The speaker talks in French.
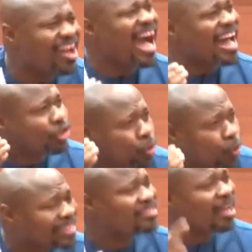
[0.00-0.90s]
à
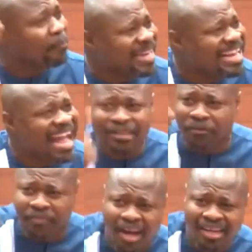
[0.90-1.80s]
300 milliards de
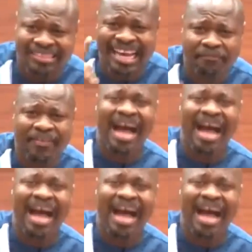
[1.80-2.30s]
francs CFA